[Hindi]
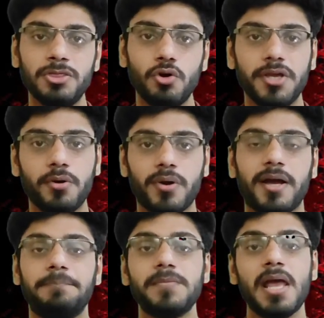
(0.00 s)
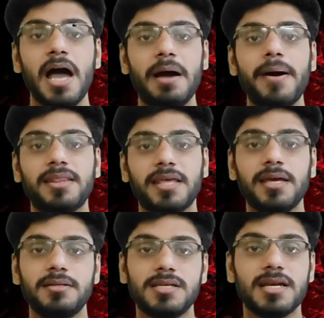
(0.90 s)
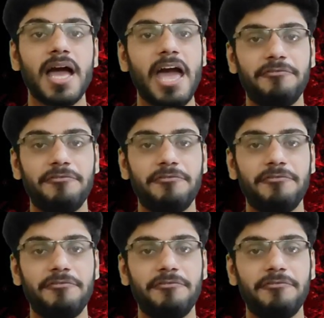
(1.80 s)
तो ये हो गया अब आते हैं जिनका